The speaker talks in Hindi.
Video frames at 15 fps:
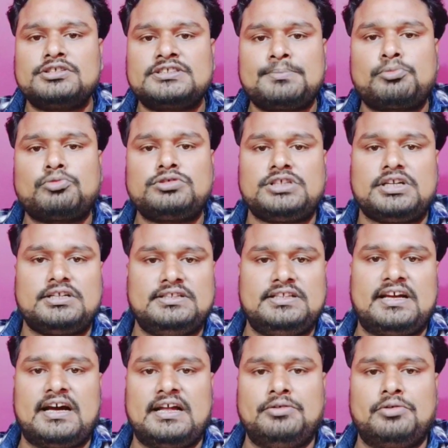सब कुछ
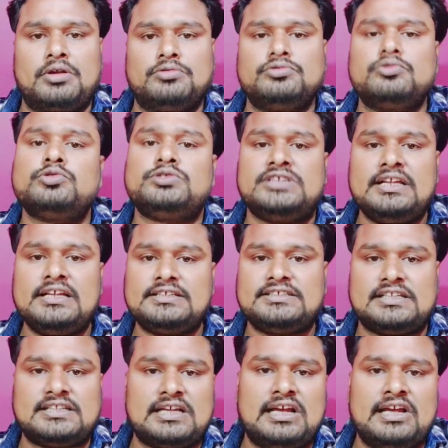दिखाने वाला हूँ तो चलिए
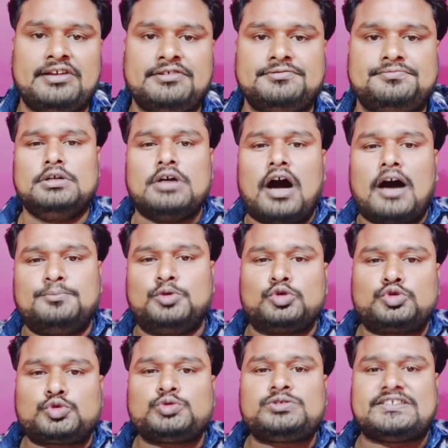चलते हैं अब
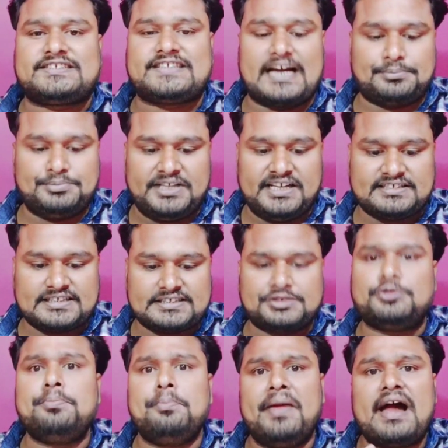दोस्तों जिसके आप देख
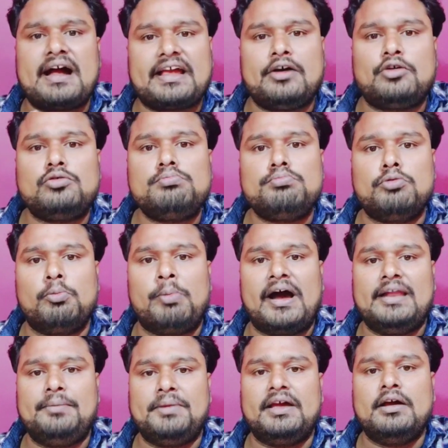सकते हो मैं आ गया हूँ
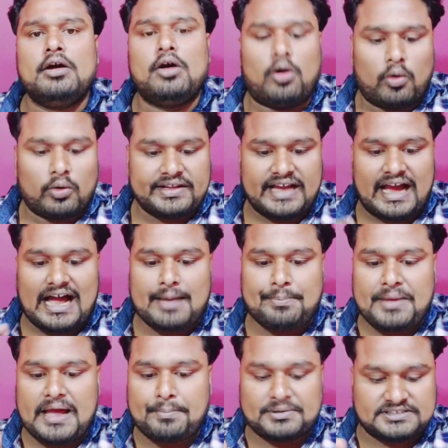मोबाइल में और यहाँ
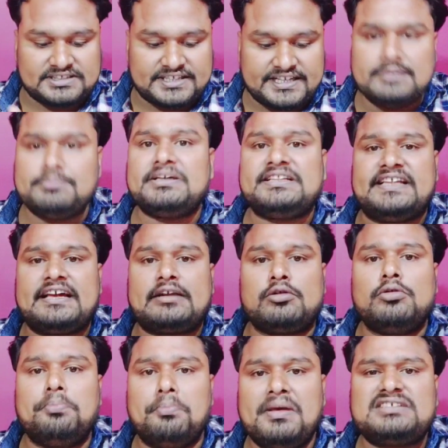पे आप स्क्रीन में देख
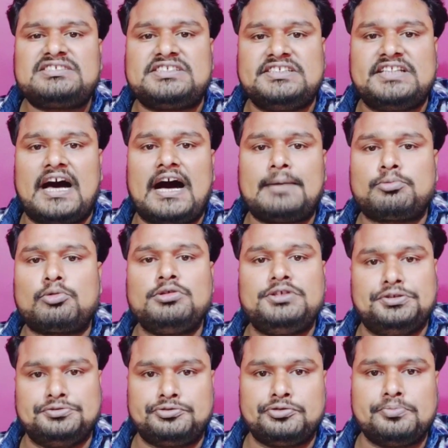लो मैं सीधा आपको
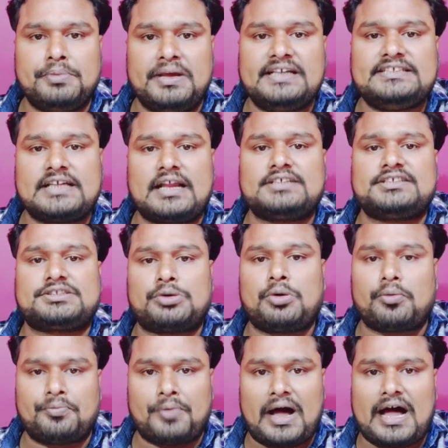यूट्यूब में ही चला जाता
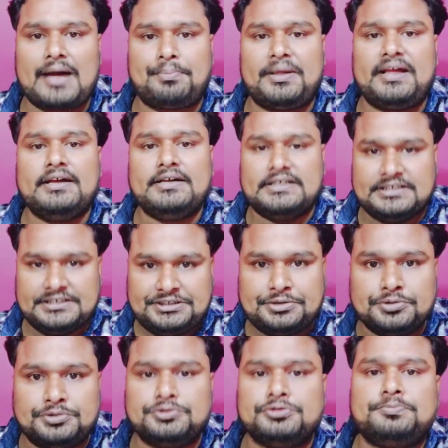हूँ और वहाँ पे
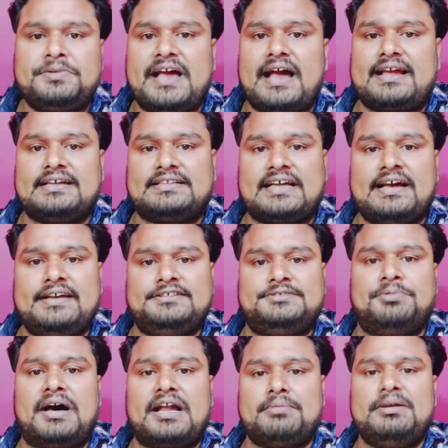यूट्यूब क्या कहता है
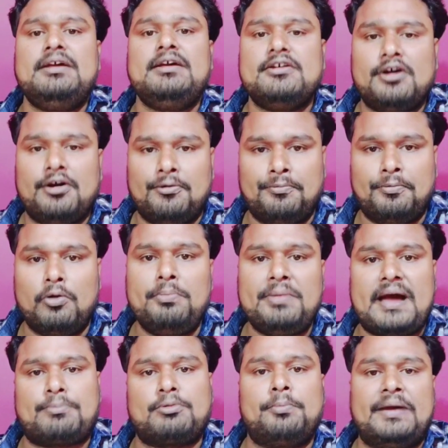इस बारे में वो
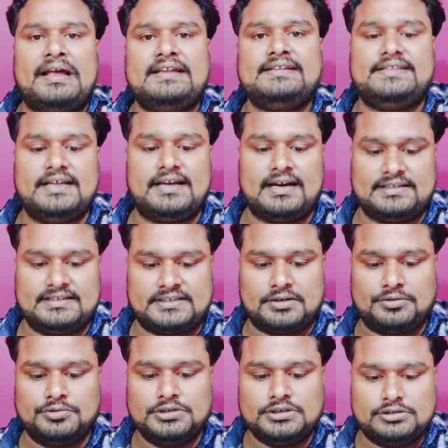मैं आपको पहले दिखा
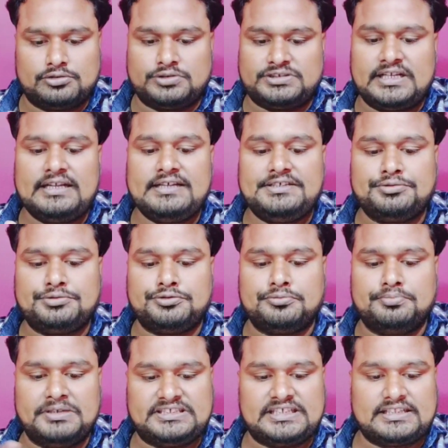देता हूँ तो चले
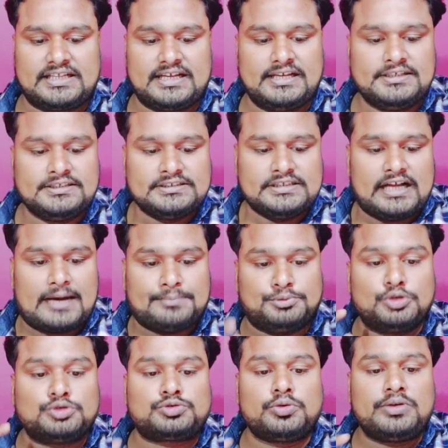यूट्यूब में चलते हैं अब
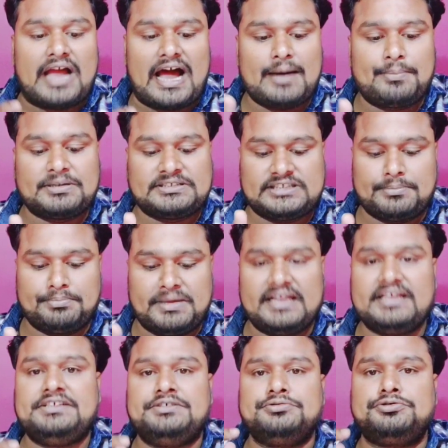दोस्तों यहाँ पर जब
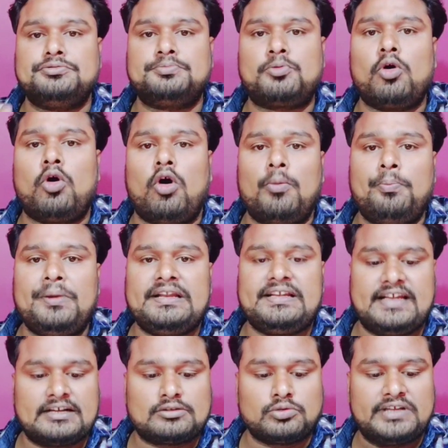मैंने यूट्यूब को ओपन
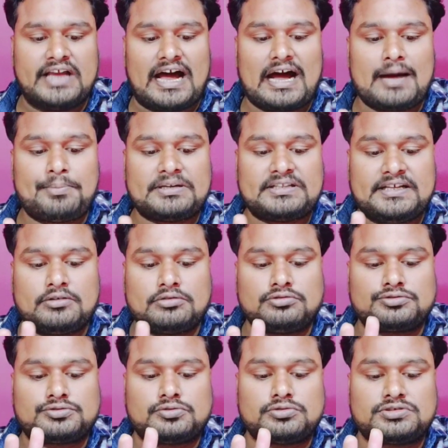किया तो यहाँ पर देखो
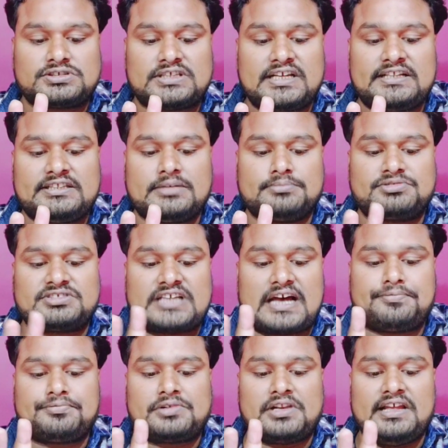दोस्तों एकदम
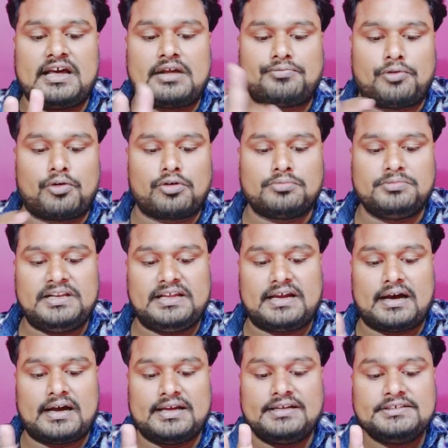साफ क्लियर वर्डों में
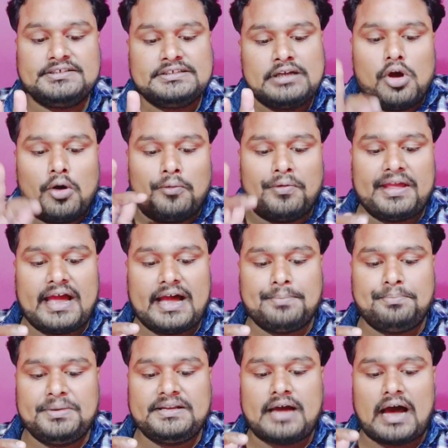लिखा है वी
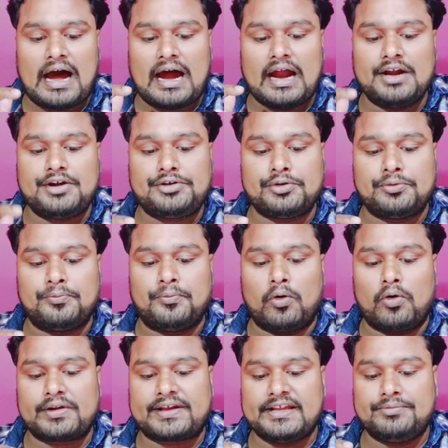हैव बिन हार्ड टू
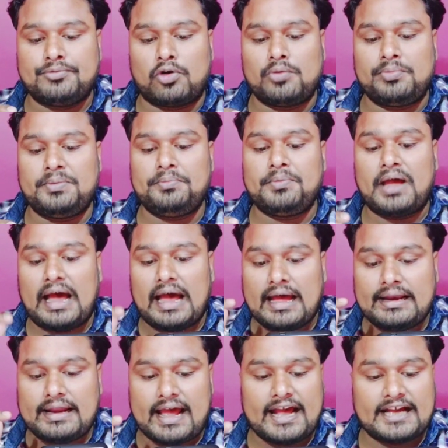वर्क इन्वॉल्विंग
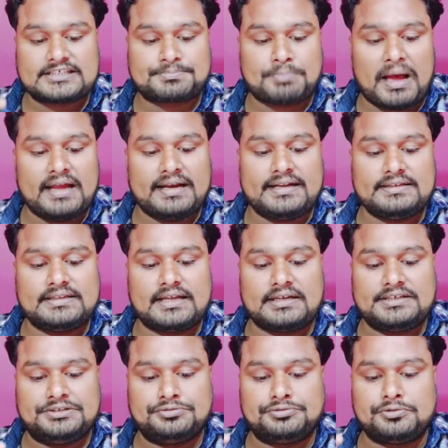एंड एक्सपैंडिंग
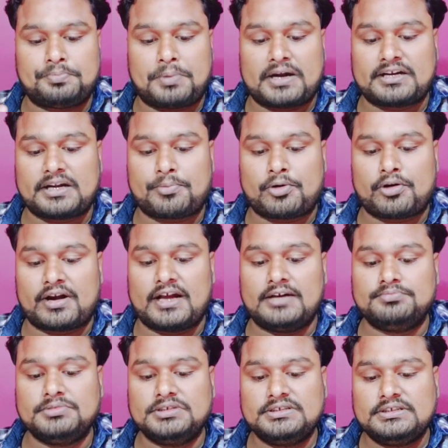द यूट्यूब पार्टनर
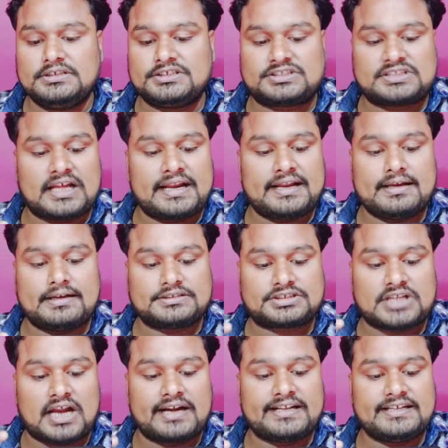प्रोग्राम
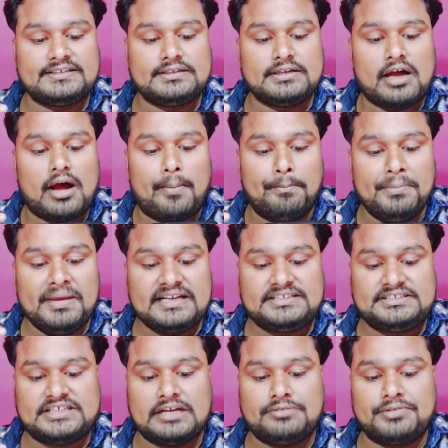स्टार्टिंग
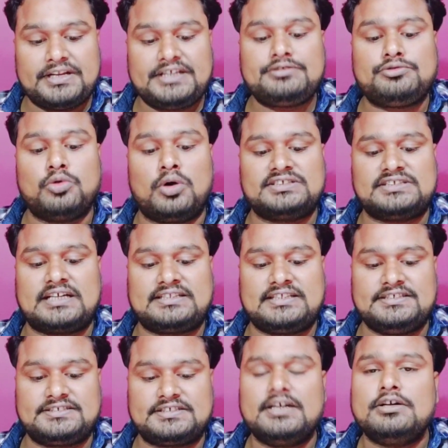मिड जनवरी
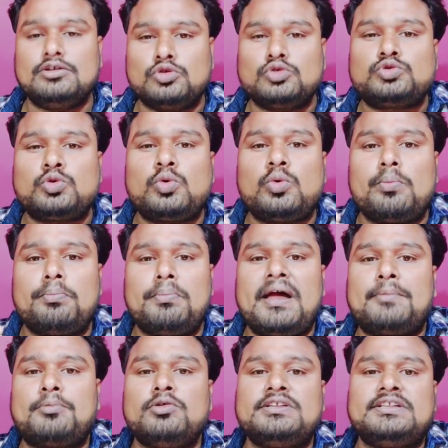2023 दोस्तों
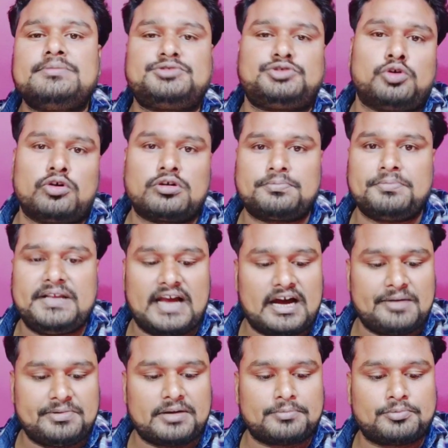मैं आपको एकदम शॉर्ट में
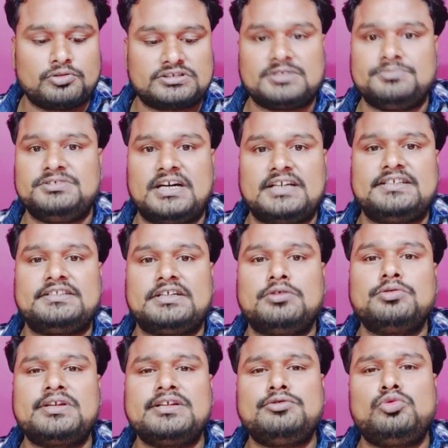यहाँ पे आपको समझा देता
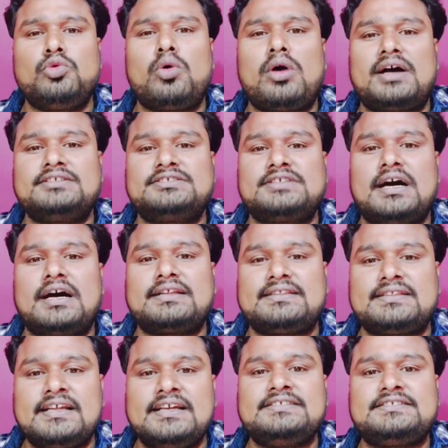हूँ कि
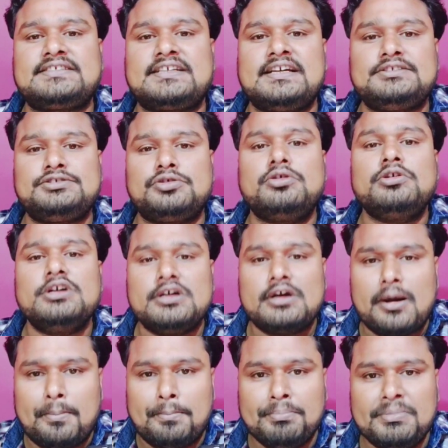2023 के जो
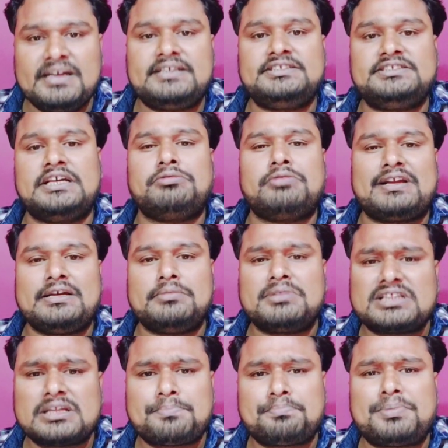मिड जनवरी
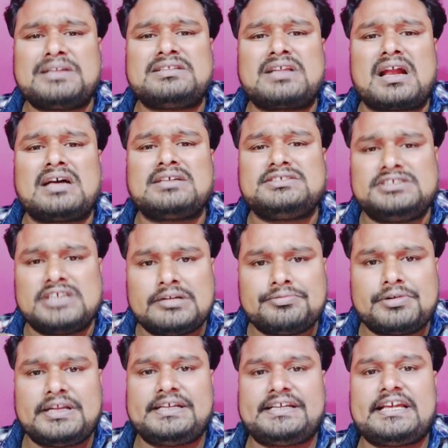मतलब 15
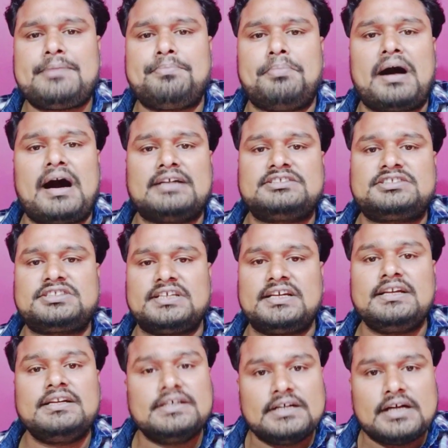जनवरी के बाद
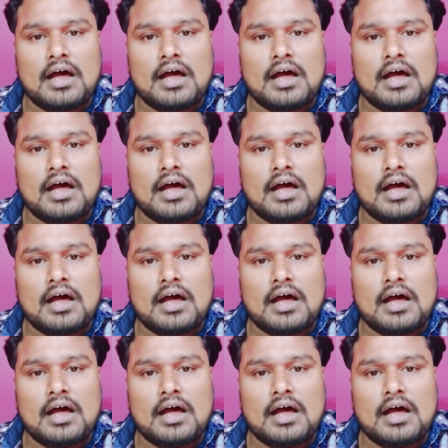से